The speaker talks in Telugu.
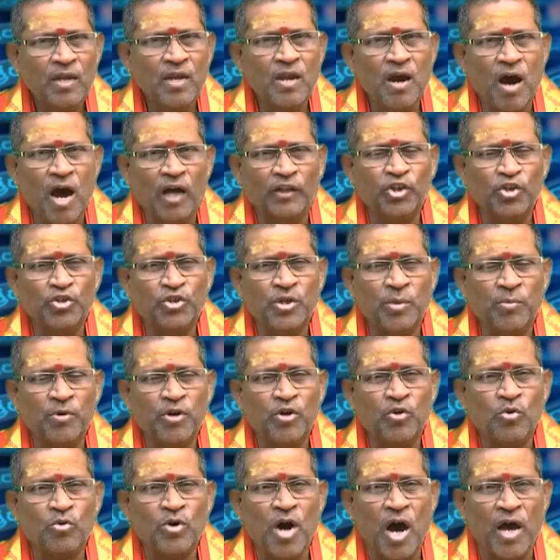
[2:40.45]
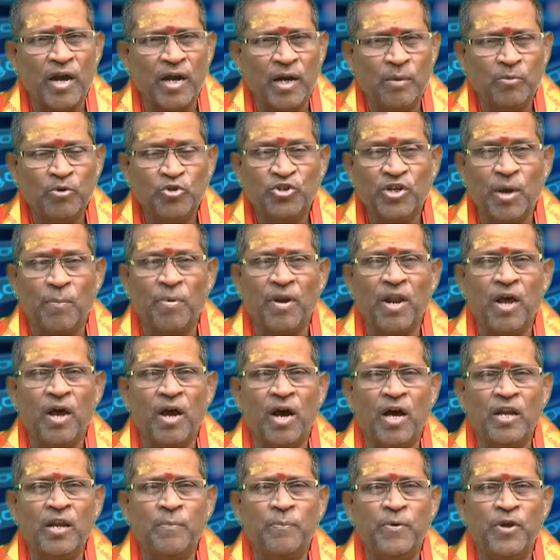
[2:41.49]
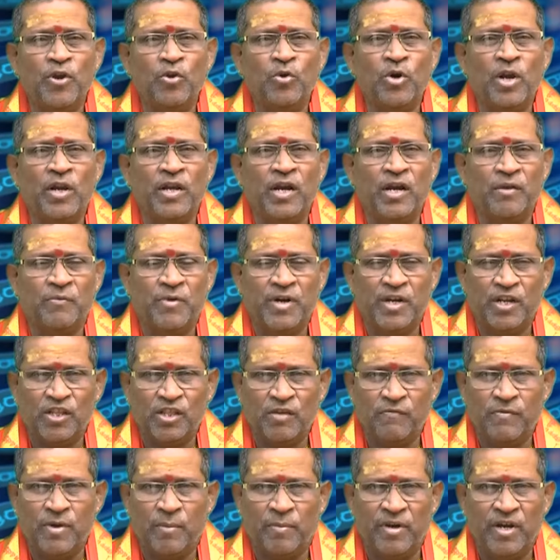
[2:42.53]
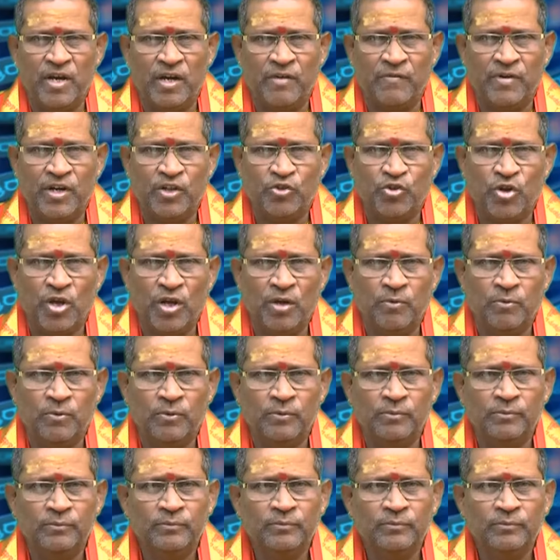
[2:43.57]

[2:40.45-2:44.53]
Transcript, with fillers: ఈ ఆతిథ్యమునకు కారణము శబల అని పేరు కలిగినటువంటి దివ్యమైనటువంటి ధేనువు